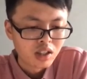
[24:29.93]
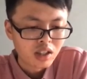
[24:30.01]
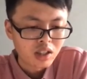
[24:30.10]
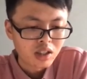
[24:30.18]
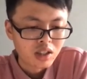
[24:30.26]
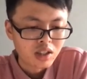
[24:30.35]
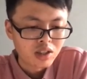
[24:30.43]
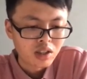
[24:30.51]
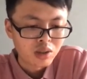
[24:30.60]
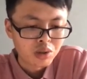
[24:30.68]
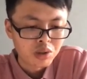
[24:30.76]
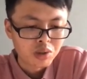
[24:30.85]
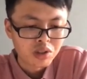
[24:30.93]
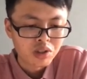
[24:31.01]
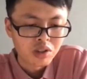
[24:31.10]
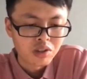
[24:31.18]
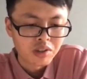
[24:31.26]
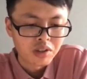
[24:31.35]
它只能知道最终
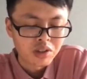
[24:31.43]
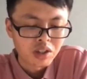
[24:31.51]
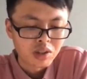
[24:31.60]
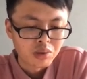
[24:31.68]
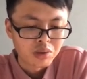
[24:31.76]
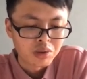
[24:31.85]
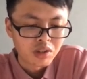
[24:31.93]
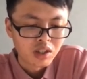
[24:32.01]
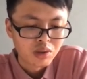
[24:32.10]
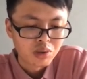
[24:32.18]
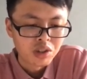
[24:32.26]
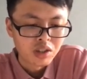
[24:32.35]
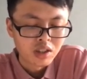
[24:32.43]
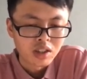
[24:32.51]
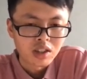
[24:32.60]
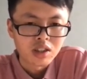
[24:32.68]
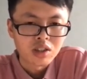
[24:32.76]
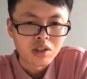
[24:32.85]
是否写入最新的这
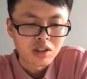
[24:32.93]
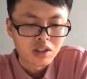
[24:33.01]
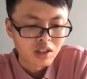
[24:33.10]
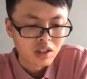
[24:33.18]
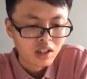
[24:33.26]
个消息。